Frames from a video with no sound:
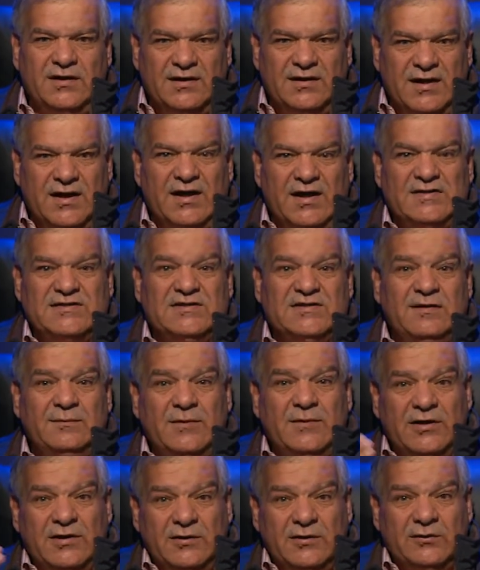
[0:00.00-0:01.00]
أنا أعزل
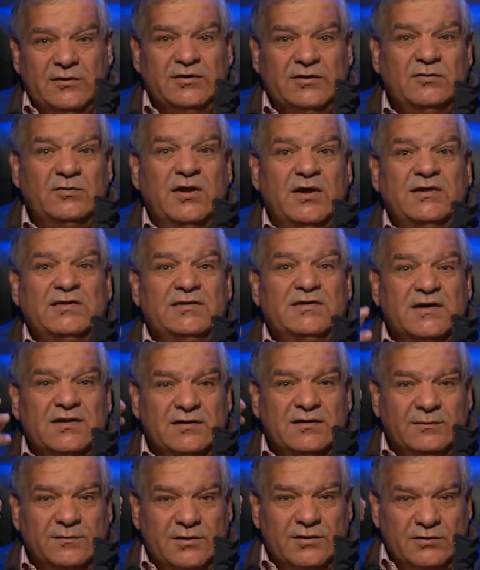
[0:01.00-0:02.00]
ما لا أريد
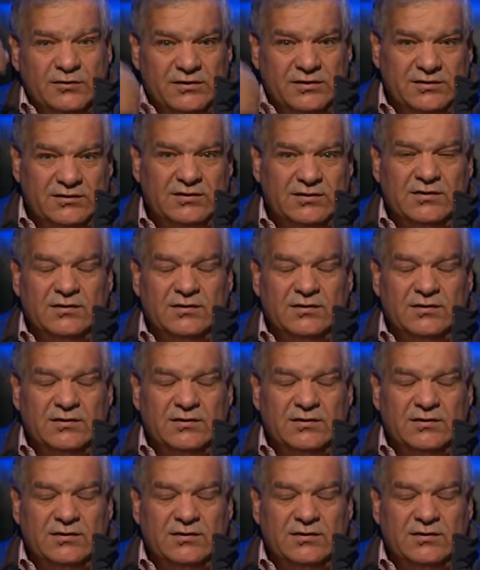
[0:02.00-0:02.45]
وأنتقي ما أريد